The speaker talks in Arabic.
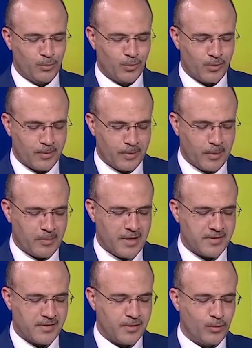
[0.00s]
النور مدام
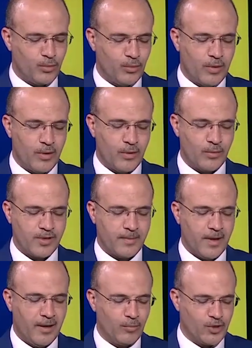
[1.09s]
نانسي
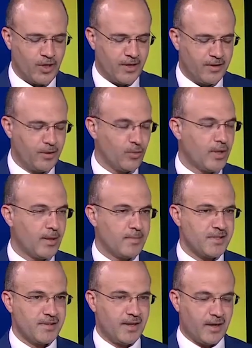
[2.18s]
وصباح المشاهدين وأنا
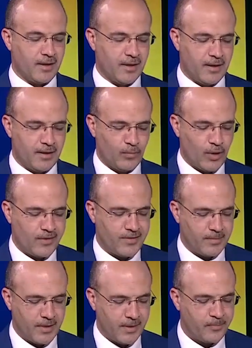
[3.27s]
بسني على
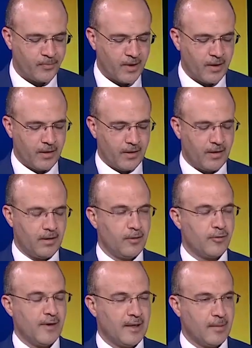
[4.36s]
المقدمة اللي
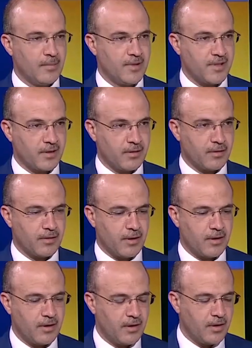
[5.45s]
فعلا
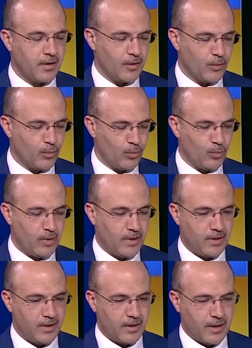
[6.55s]
بتذكرنا
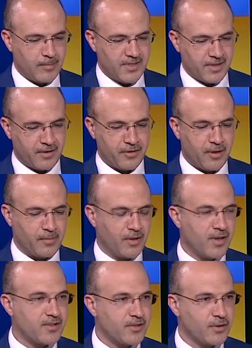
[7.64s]
واللي عم بتذكرنا
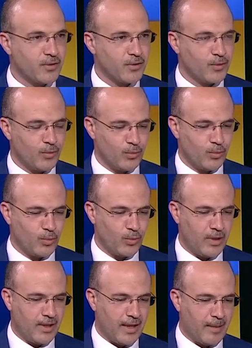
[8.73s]
بالنصر
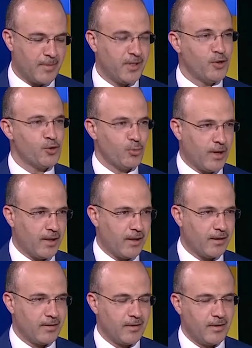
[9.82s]
واللي عم نعيشه هلا
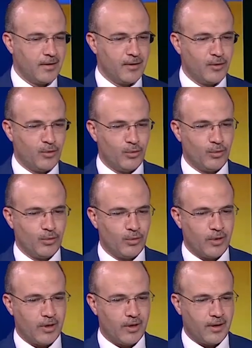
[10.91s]

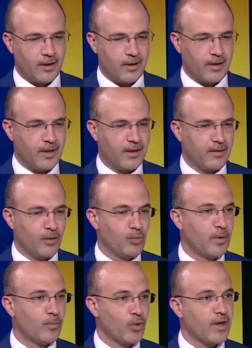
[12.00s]
انه آه، كان
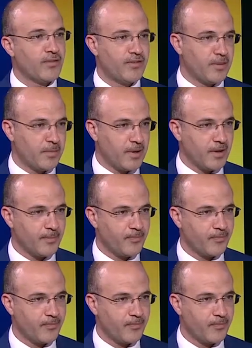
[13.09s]
هو مقدمه